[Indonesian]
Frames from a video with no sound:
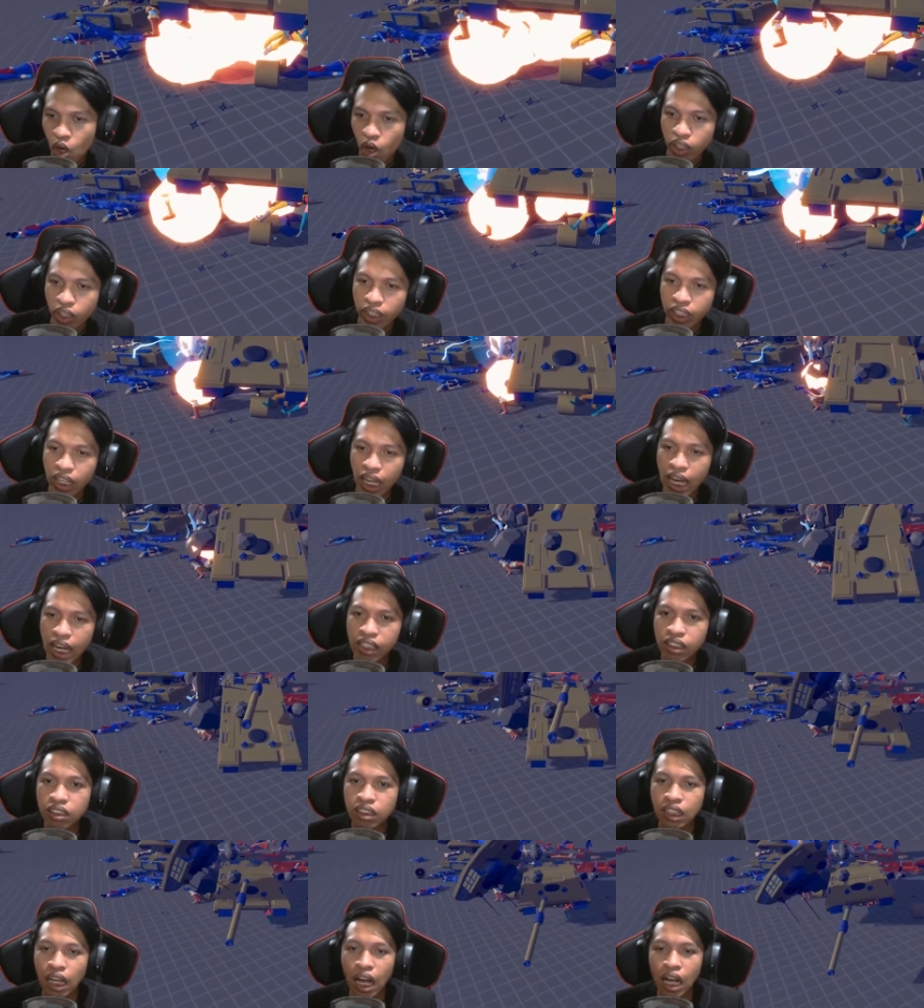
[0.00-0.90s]
Oke,
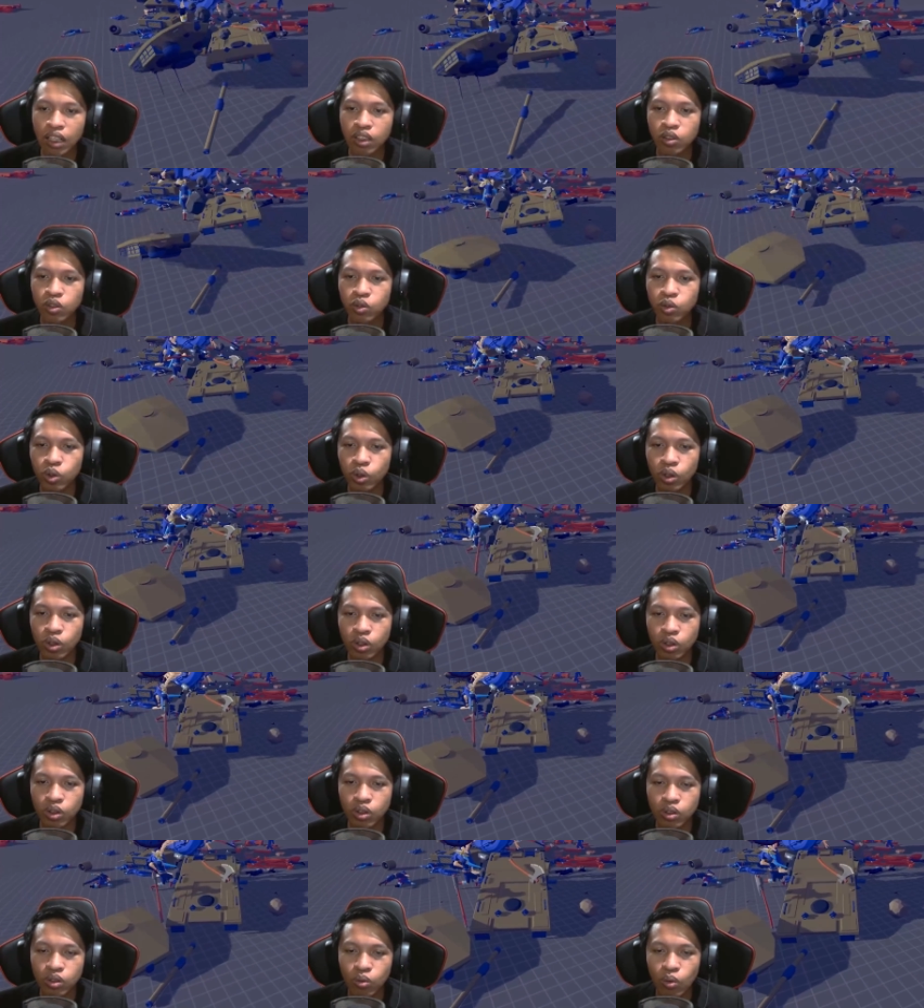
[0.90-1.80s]
nice, hancur.
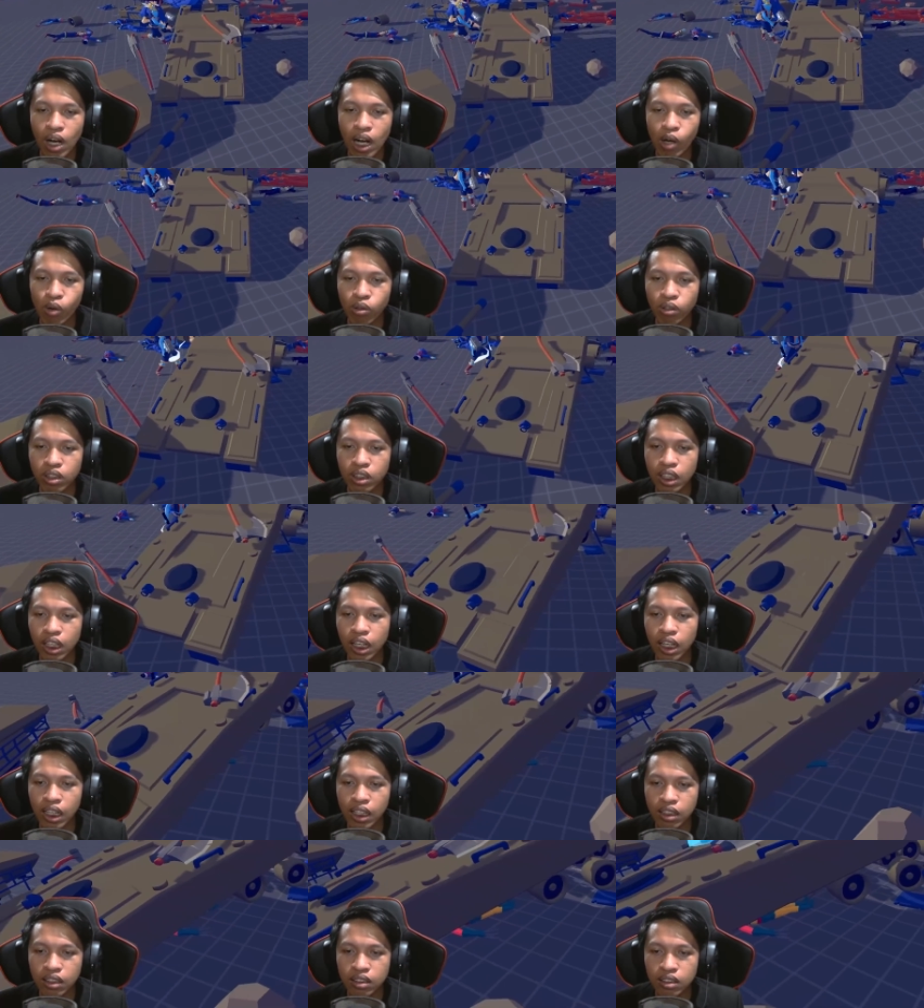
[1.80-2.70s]
Wow,
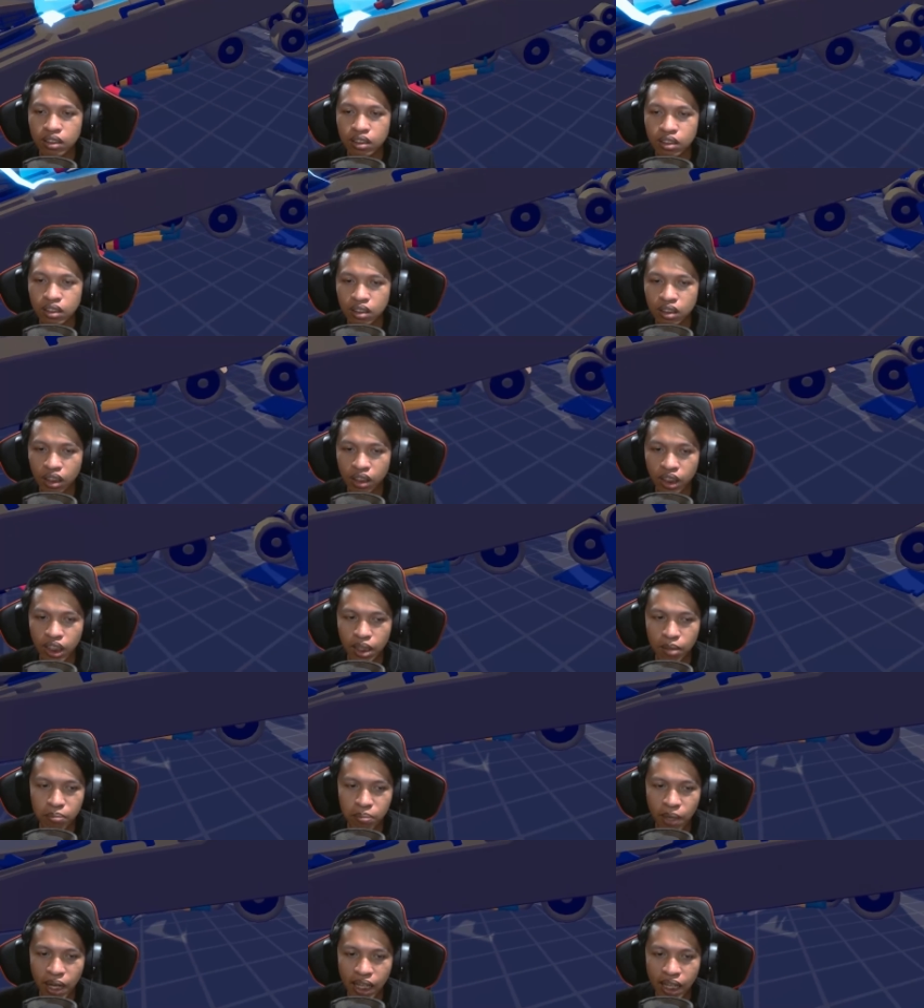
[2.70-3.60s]
dia
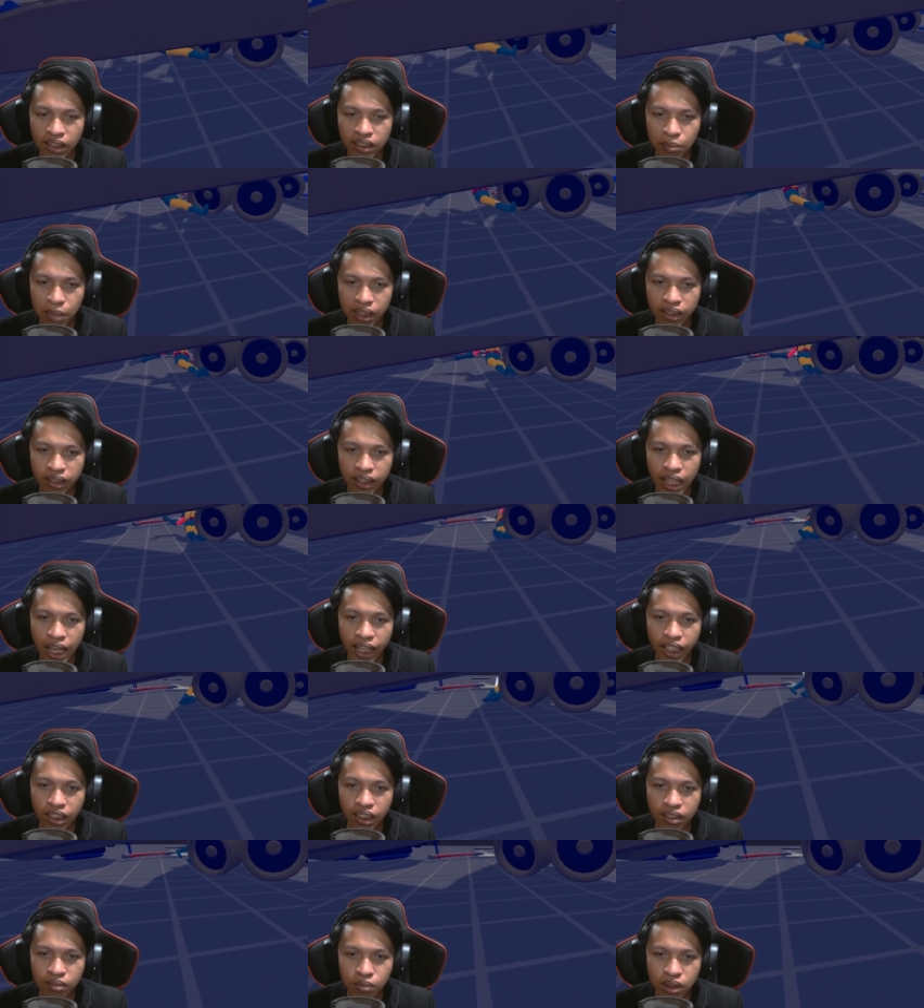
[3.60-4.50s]
timpa sama
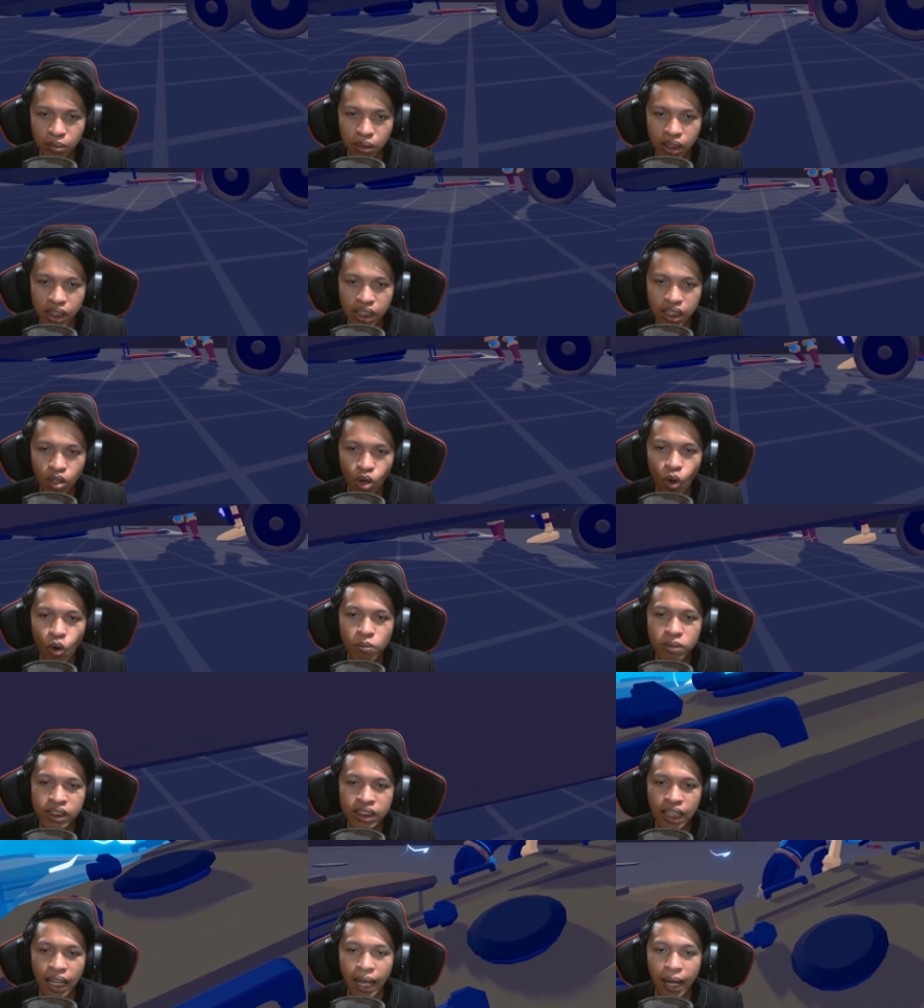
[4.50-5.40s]
tank. Bisa berdiri? Oh,
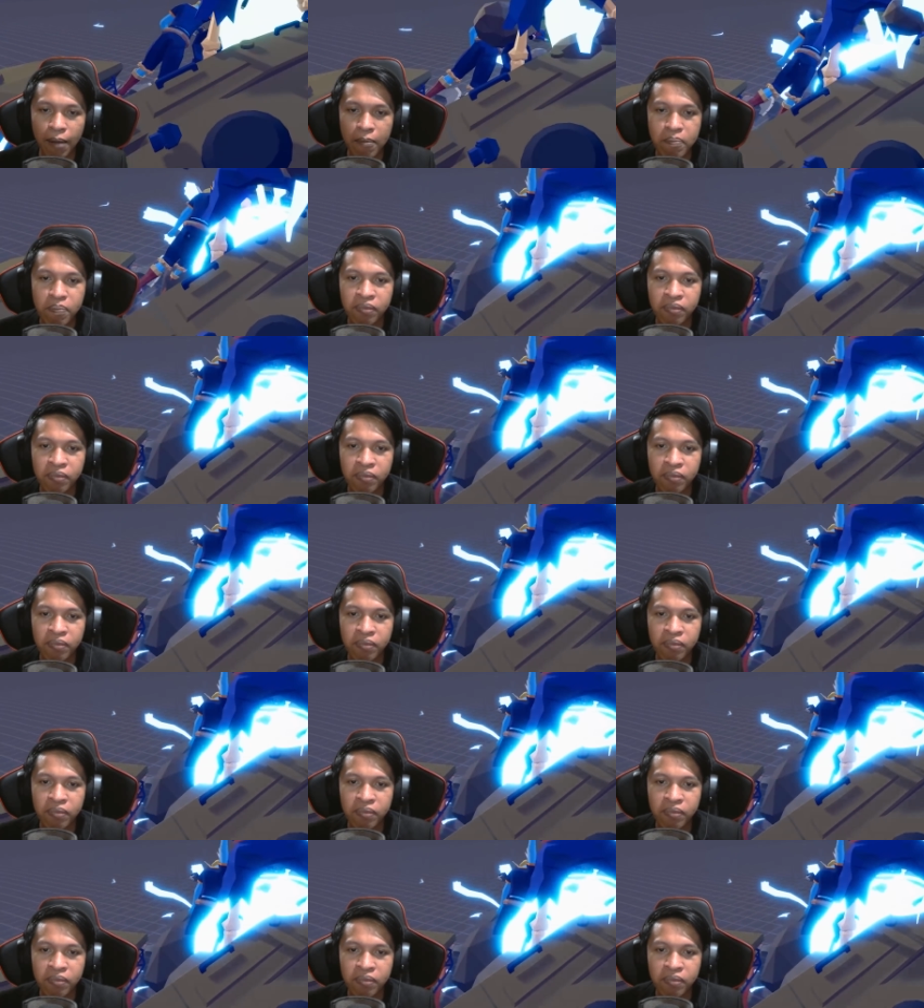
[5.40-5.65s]
bisa.